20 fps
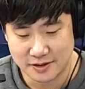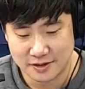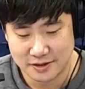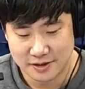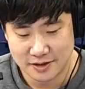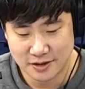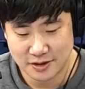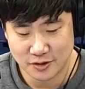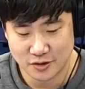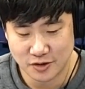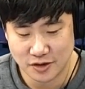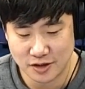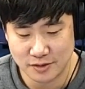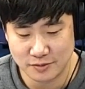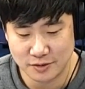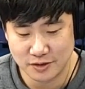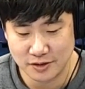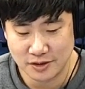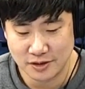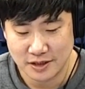청취 자
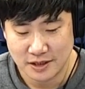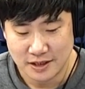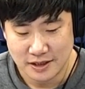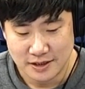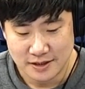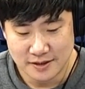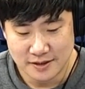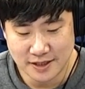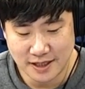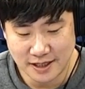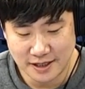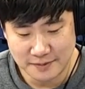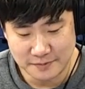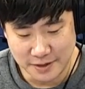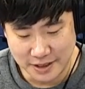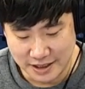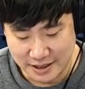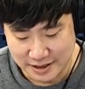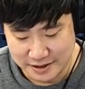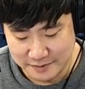여러분
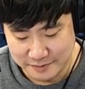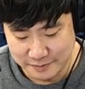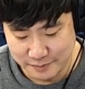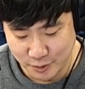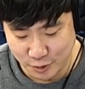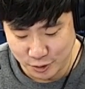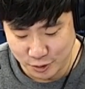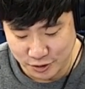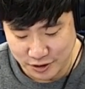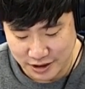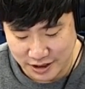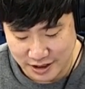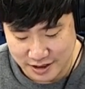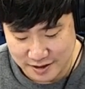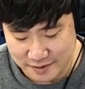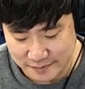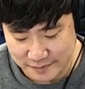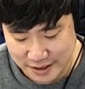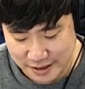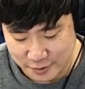사랑합니다. 모두
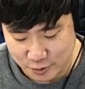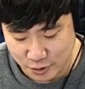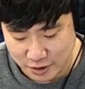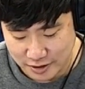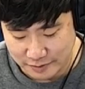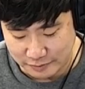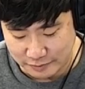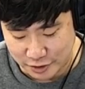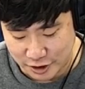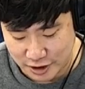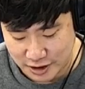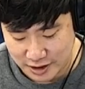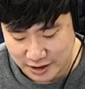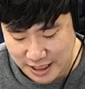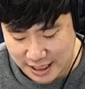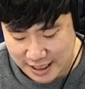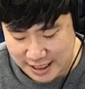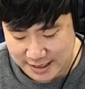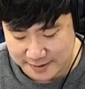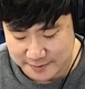드리겠습니다. 소개된 분들
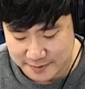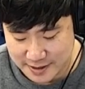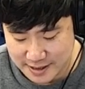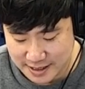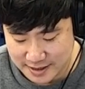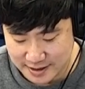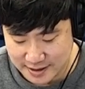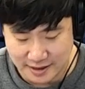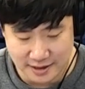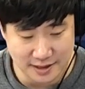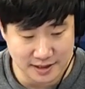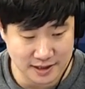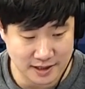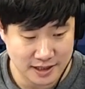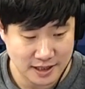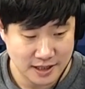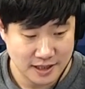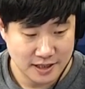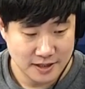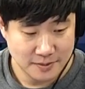닭가슴살 세트
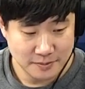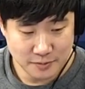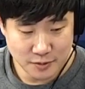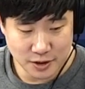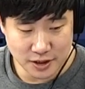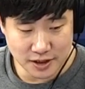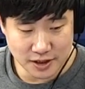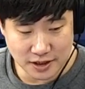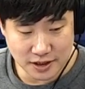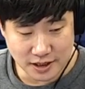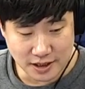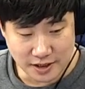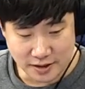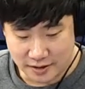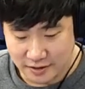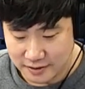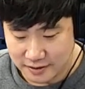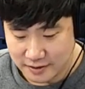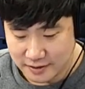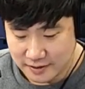보내드릴게요.